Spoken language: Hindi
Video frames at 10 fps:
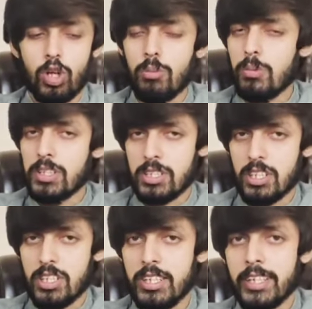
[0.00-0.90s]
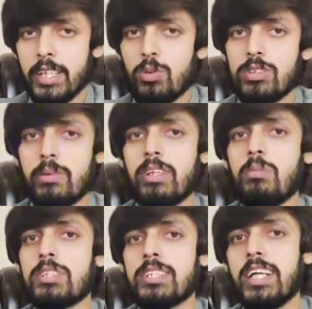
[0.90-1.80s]
कॉपी पेस्ट करते जाएंगे उसके बाद
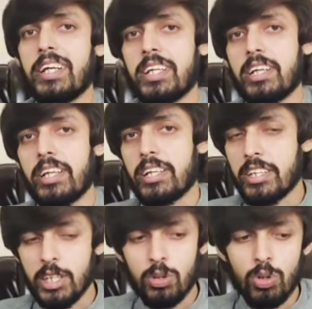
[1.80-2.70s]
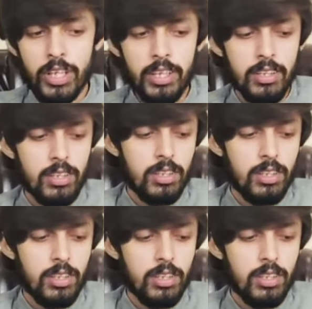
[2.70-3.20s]
हम इसकी सेटिंग करेंगे ठीक हो गया